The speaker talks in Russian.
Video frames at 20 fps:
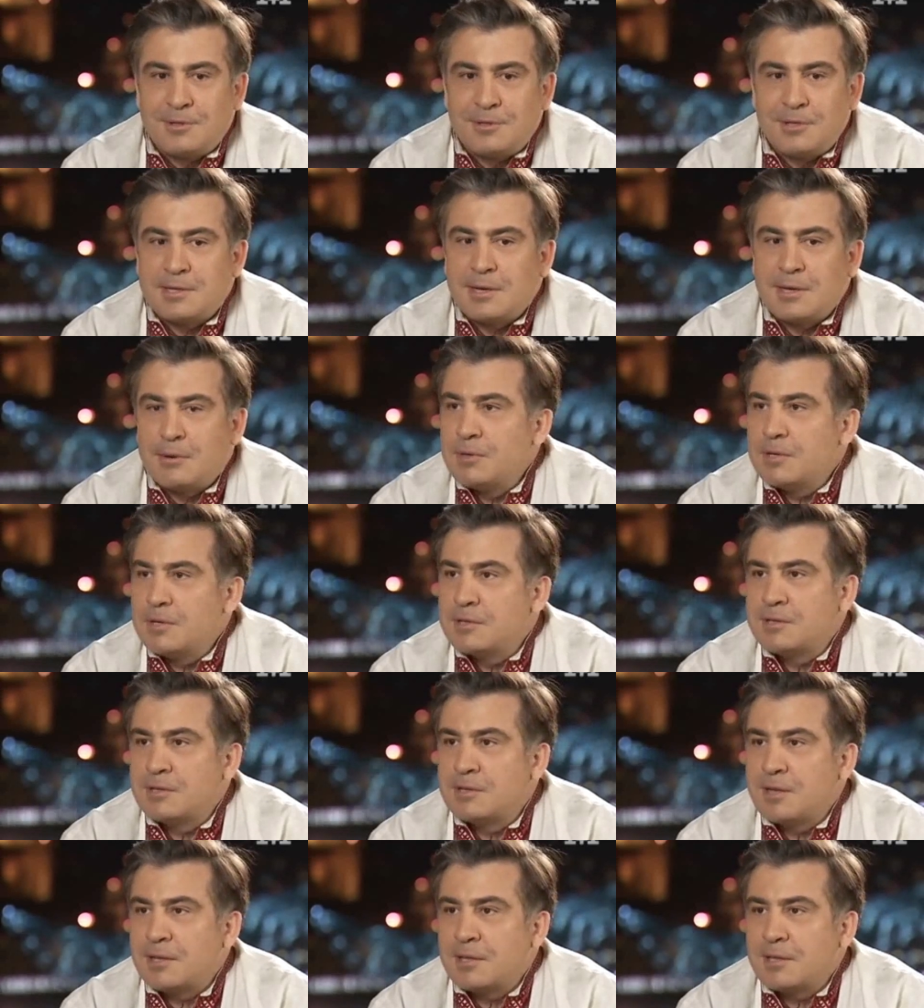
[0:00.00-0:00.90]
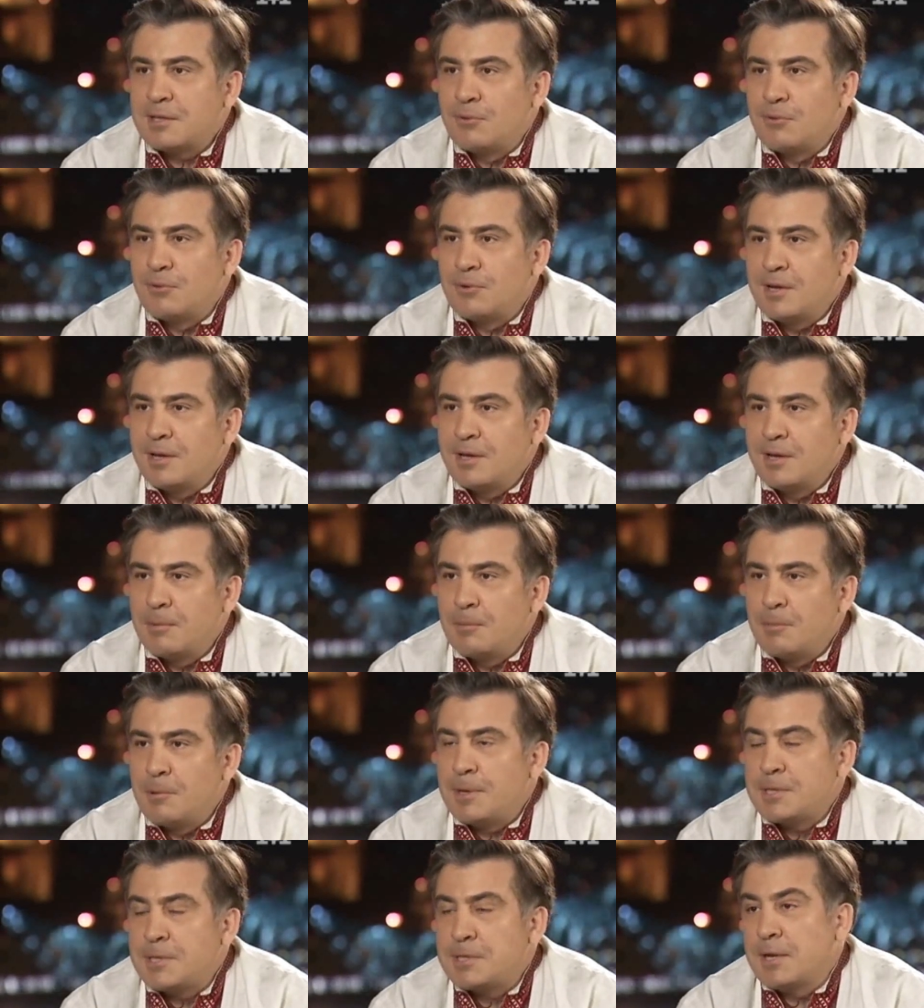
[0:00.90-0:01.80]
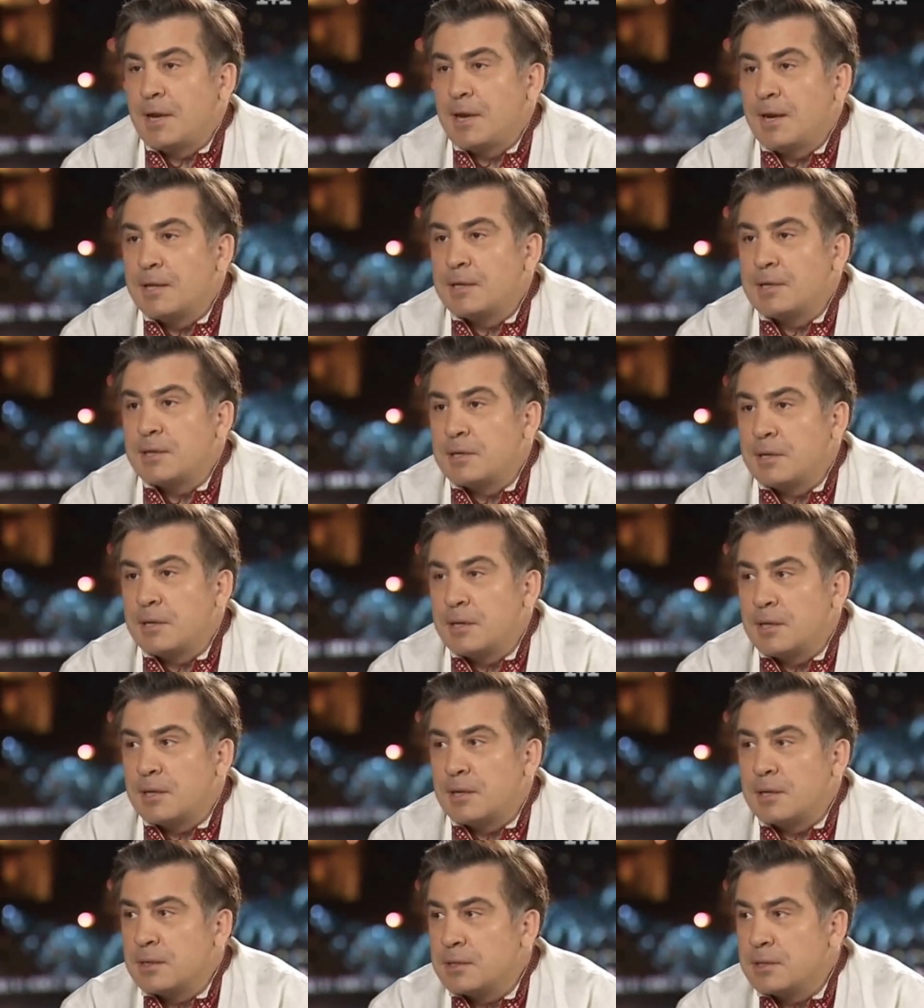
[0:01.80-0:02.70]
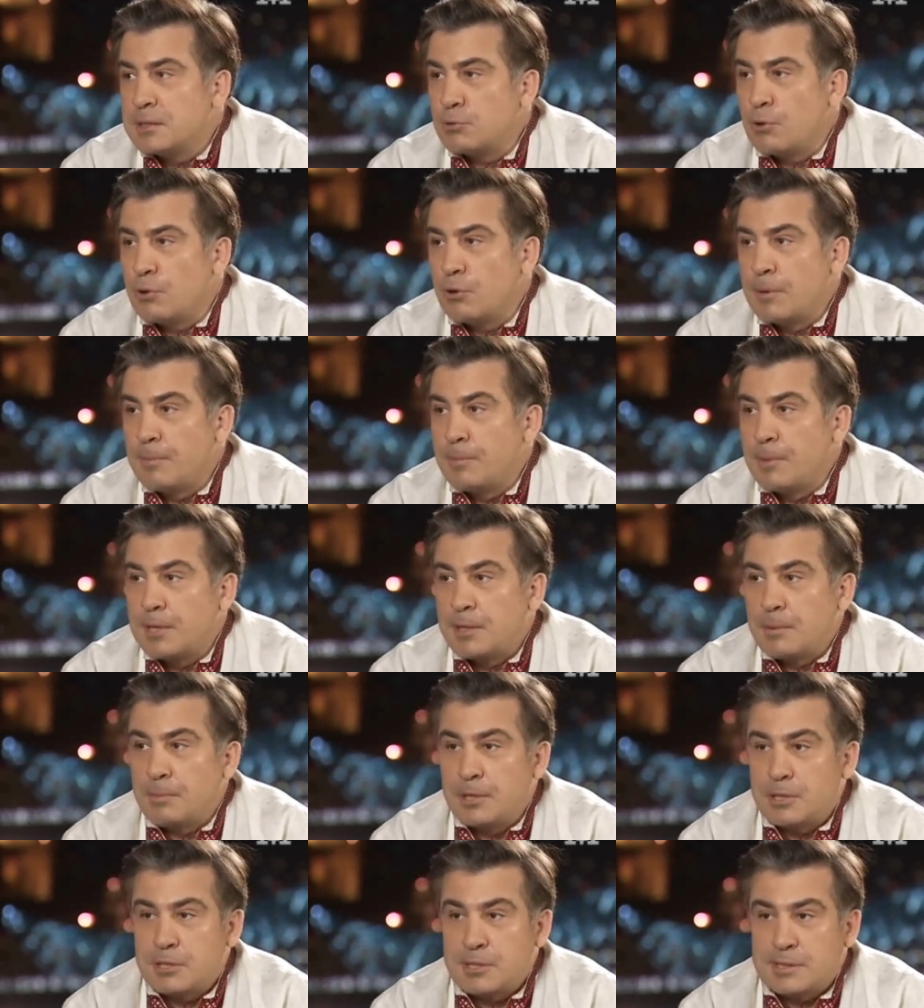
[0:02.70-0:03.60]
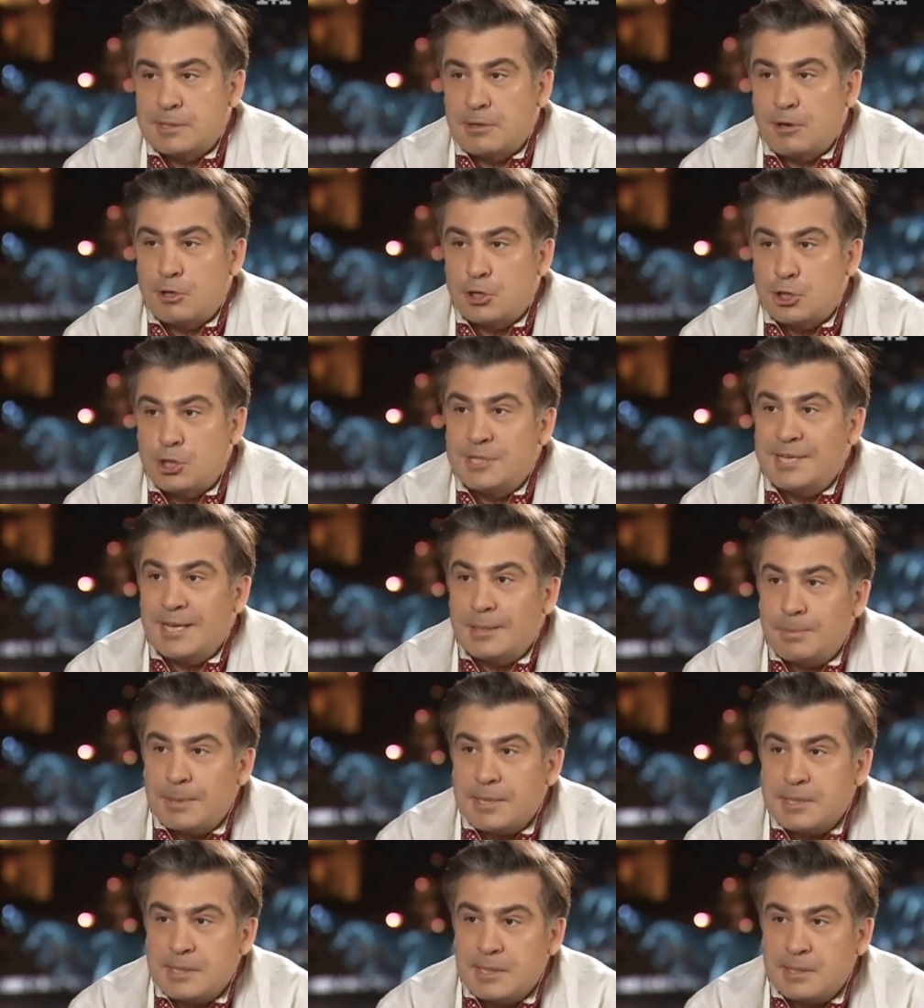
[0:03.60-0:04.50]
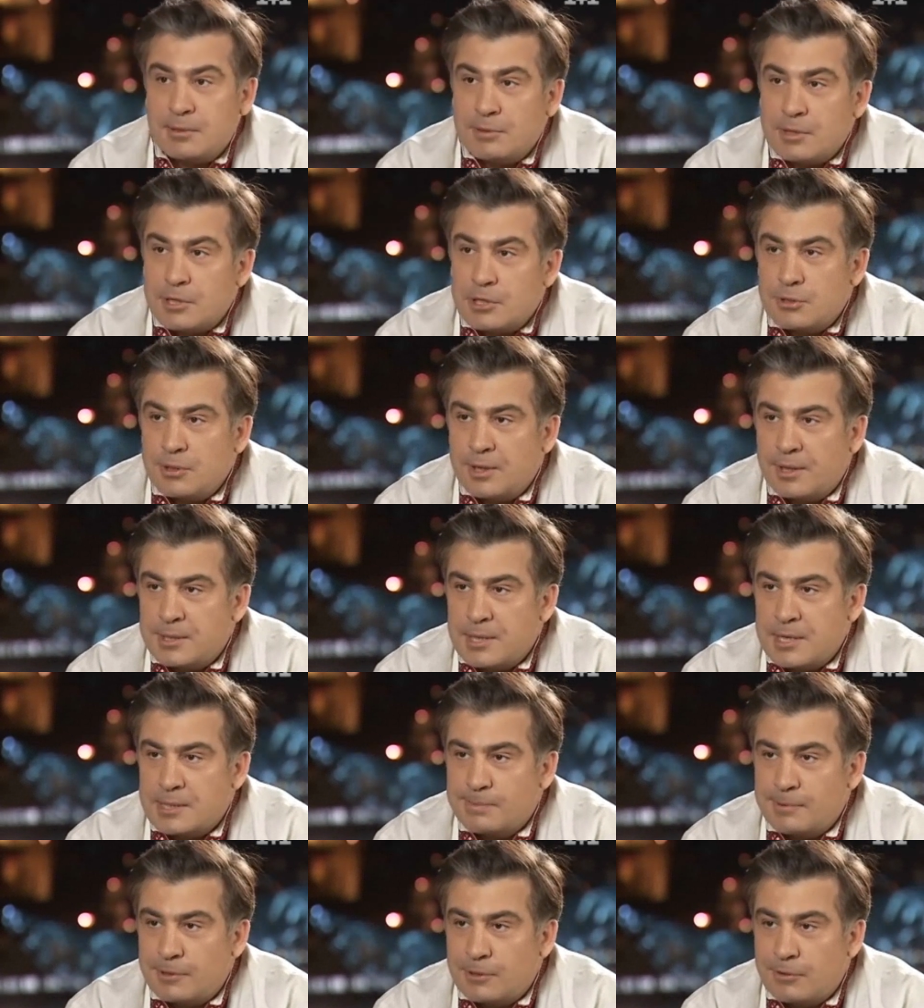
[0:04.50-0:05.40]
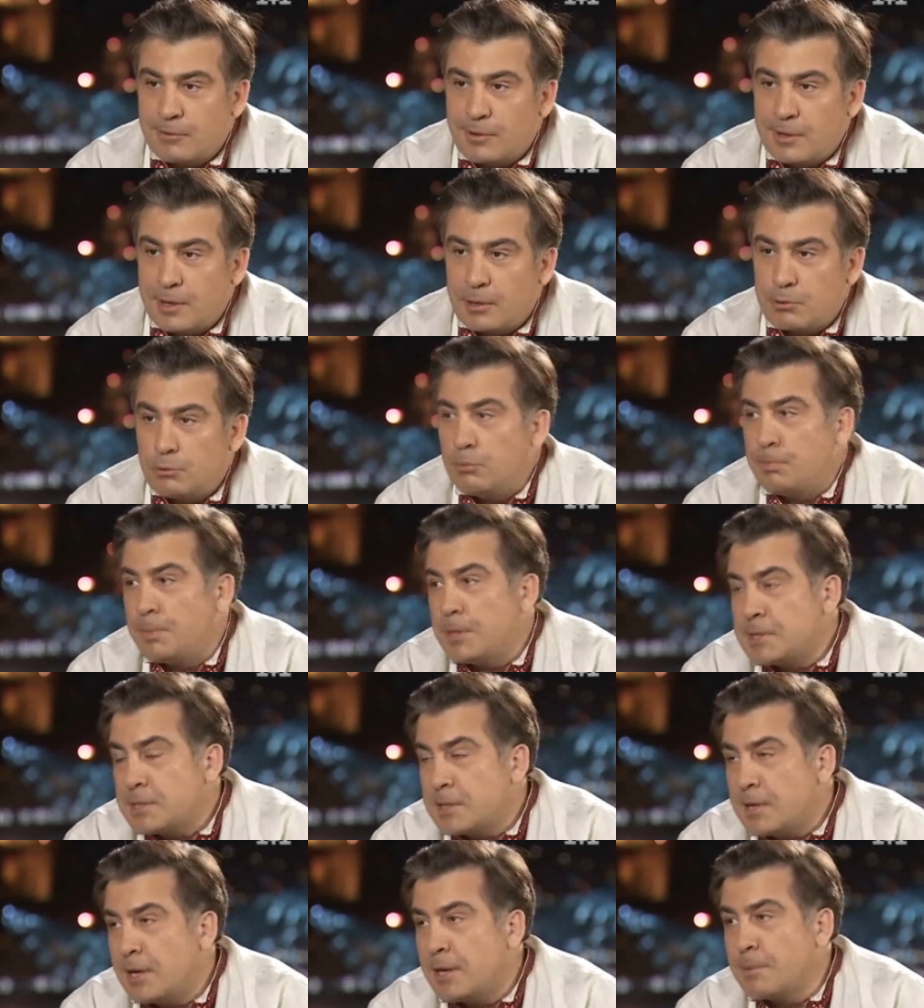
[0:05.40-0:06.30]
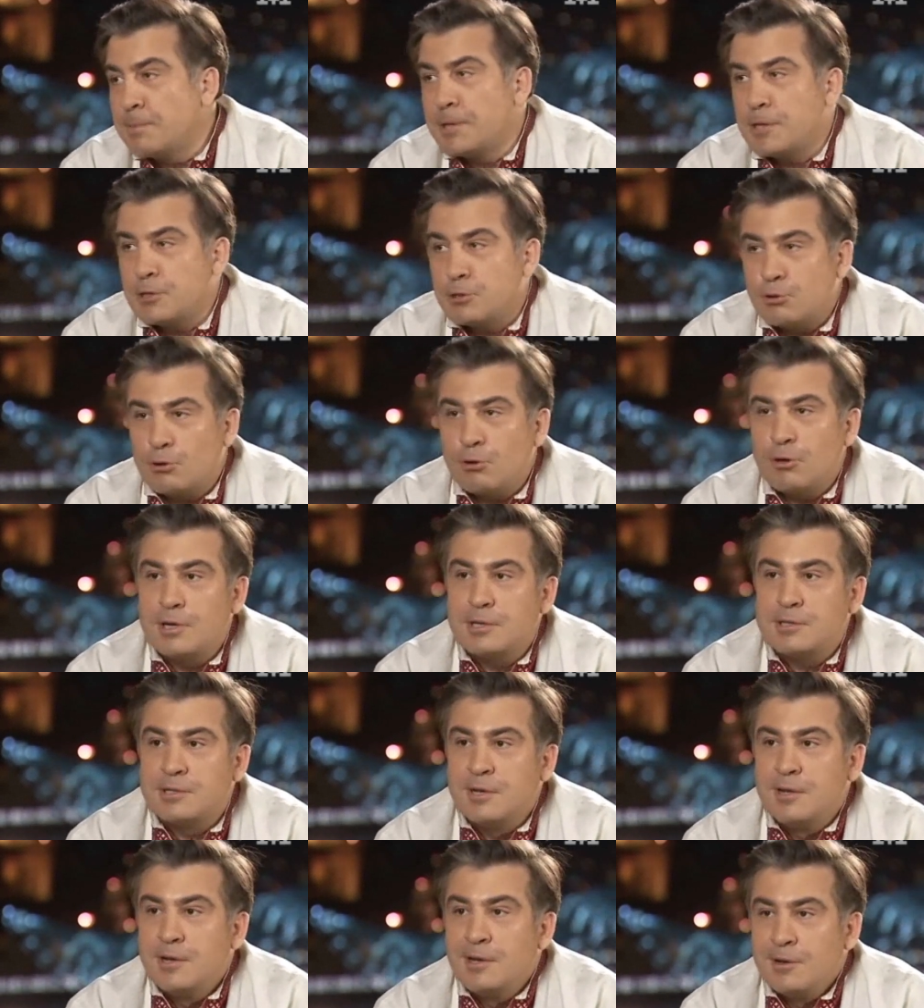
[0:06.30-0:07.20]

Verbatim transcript: не зависят от одного рынка. Мы потеряли этот рынок, в свое время это было составляло 60% нашего экспортного рынка, Ну, потеряли, перестроились,